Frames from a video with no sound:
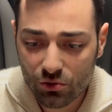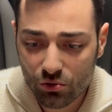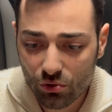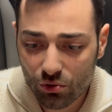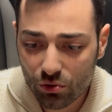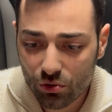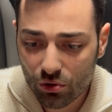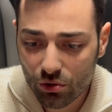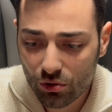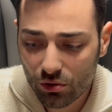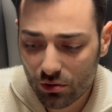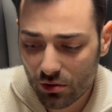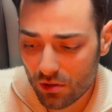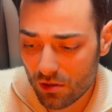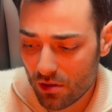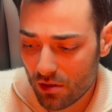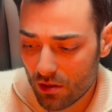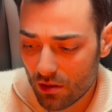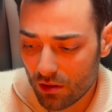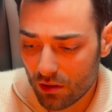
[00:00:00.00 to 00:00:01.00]
Çünkü
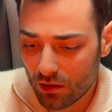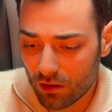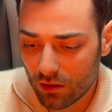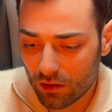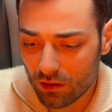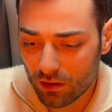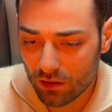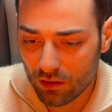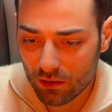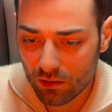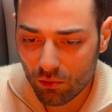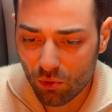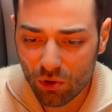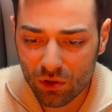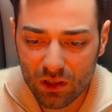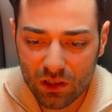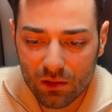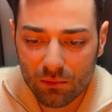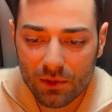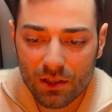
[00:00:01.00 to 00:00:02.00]
e,
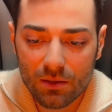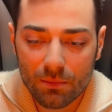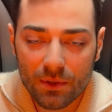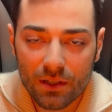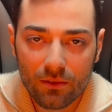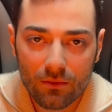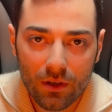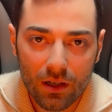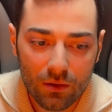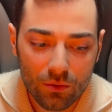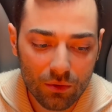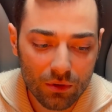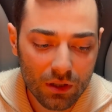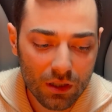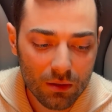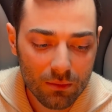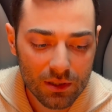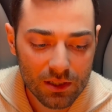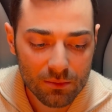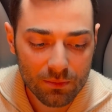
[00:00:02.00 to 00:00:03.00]
oynanabilir ping var,
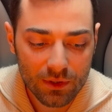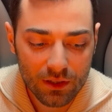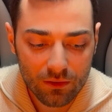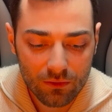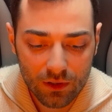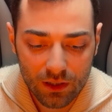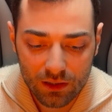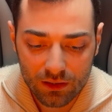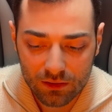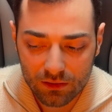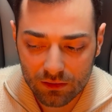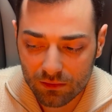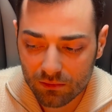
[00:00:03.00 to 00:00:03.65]
oynanamaz ping var.